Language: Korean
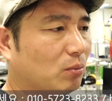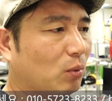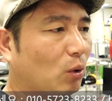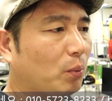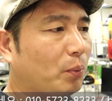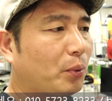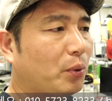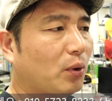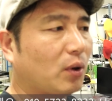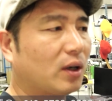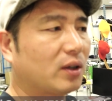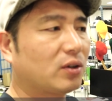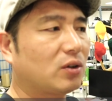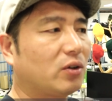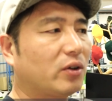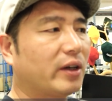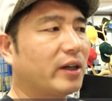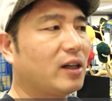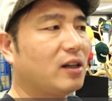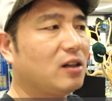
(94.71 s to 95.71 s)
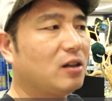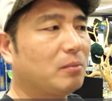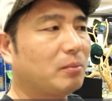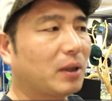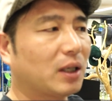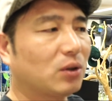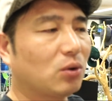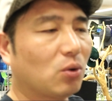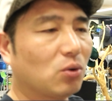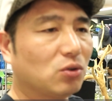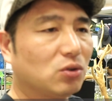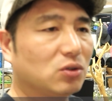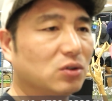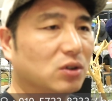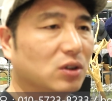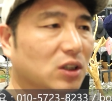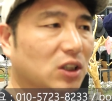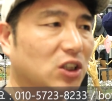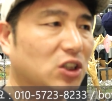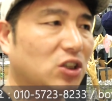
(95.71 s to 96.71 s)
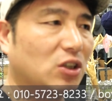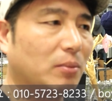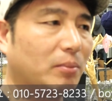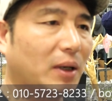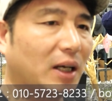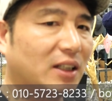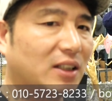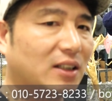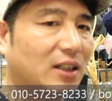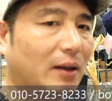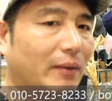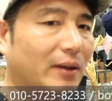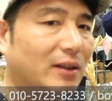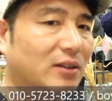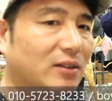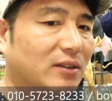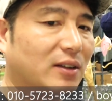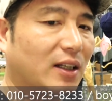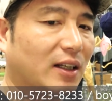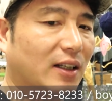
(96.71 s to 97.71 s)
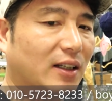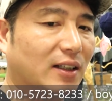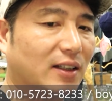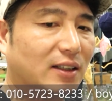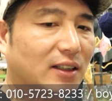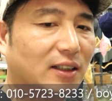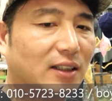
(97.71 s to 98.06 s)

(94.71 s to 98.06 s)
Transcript: 목표한 거에 1년 반 혹은 2년 반이 남았는데